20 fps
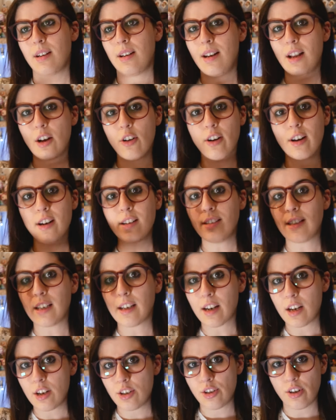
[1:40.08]
La corrente
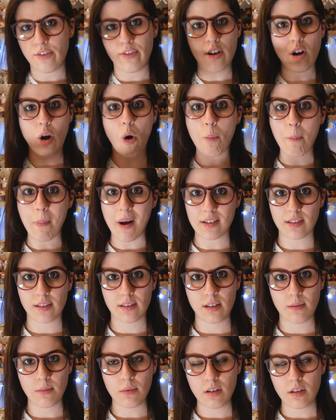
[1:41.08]
cresce fino a un
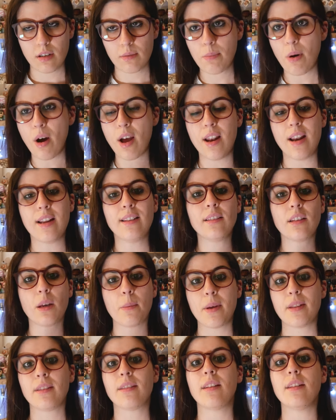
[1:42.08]
massimo, poi
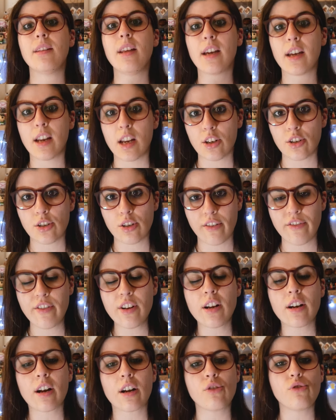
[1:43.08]
lentamente decresce
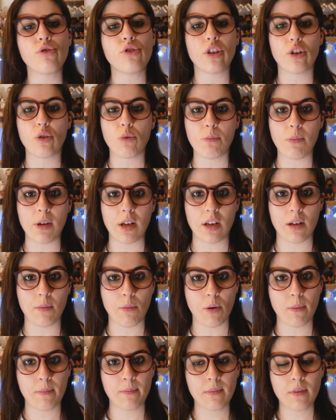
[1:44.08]
fino a raggiungere un
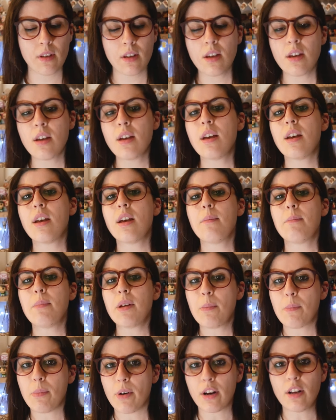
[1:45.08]
minimo,
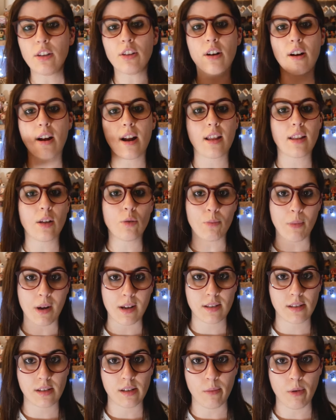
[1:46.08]
per poi ritornare al
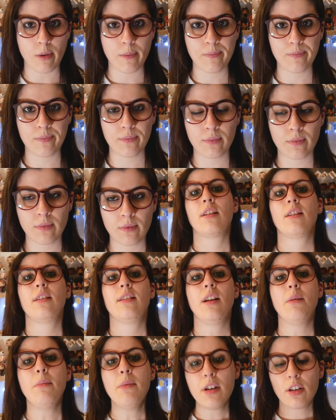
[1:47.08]
massimo.
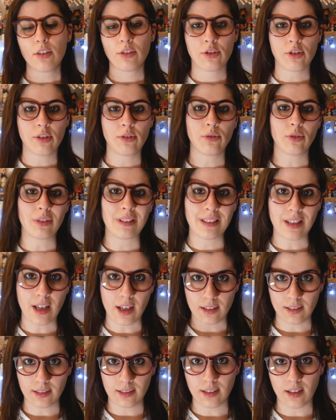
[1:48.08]
Nel
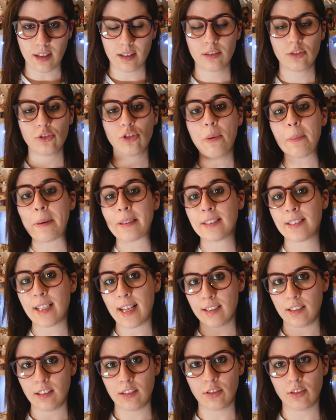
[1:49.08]
1880 Thomas
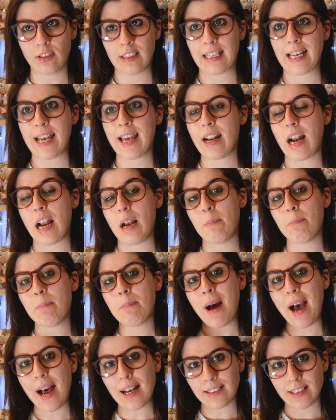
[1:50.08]
Edison, che era il
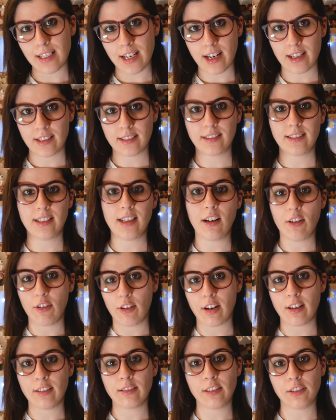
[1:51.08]
padre della
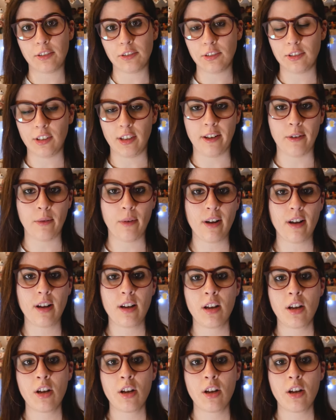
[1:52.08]
corrente continua,